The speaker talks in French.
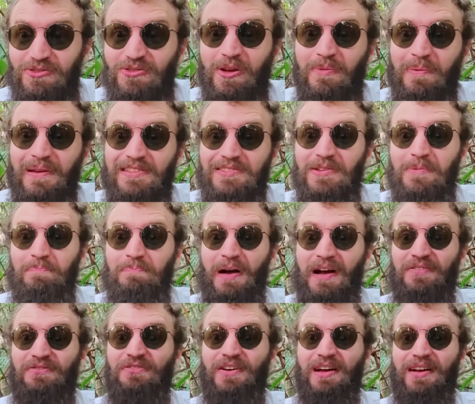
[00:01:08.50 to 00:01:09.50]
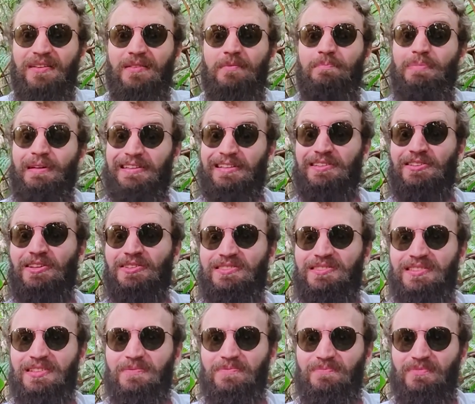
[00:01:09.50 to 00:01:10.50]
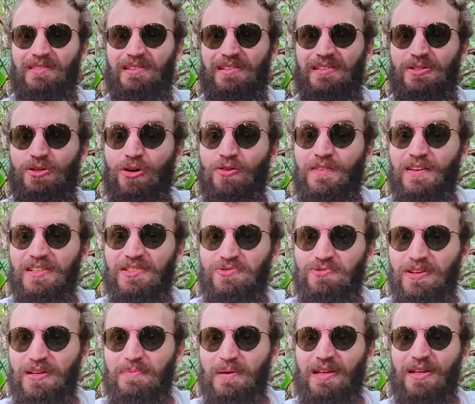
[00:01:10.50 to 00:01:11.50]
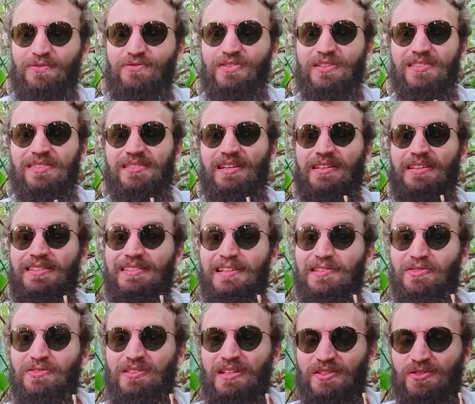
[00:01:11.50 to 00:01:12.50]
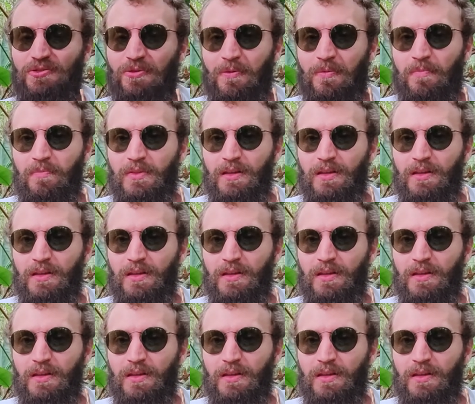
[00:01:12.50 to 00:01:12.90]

une entreprise de parfums. patriote qui reverse tous les bénéfices à des associations.